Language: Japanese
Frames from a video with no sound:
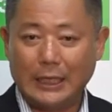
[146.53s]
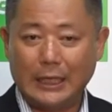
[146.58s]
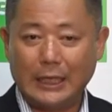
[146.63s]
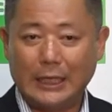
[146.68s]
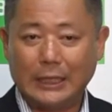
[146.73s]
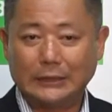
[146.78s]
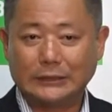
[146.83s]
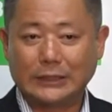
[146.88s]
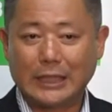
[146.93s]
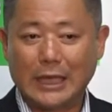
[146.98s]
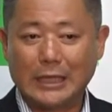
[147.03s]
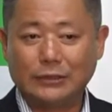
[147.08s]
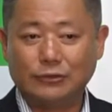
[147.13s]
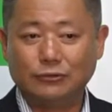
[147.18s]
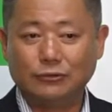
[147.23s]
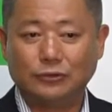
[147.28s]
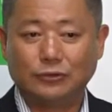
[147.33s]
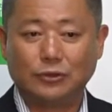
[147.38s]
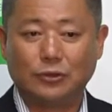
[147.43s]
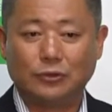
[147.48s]
え
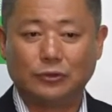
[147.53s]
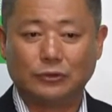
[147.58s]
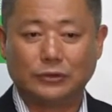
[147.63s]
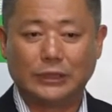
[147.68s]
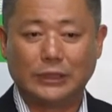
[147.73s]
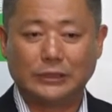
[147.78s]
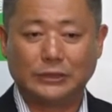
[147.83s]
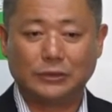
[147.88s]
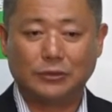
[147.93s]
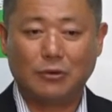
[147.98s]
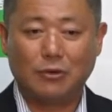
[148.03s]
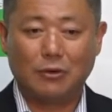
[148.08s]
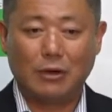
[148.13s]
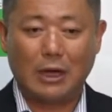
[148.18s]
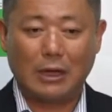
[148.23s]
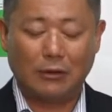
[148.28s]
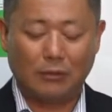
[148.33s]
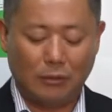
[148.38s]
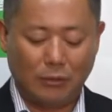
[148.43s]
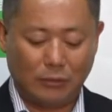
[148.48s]
入庁の設置法
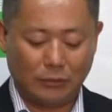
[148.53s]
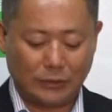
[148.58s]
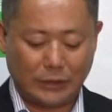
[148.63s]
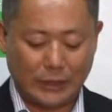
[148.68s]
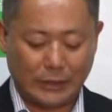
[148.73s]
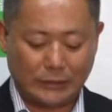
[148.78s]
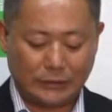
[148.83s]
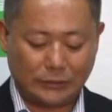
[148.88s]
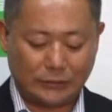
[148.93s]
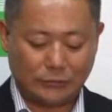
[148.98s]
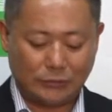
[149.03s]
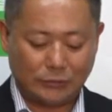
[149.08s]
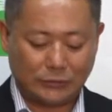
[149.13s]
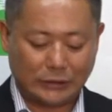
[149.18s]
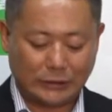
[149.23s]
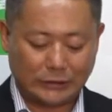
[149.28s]
案を提出をさ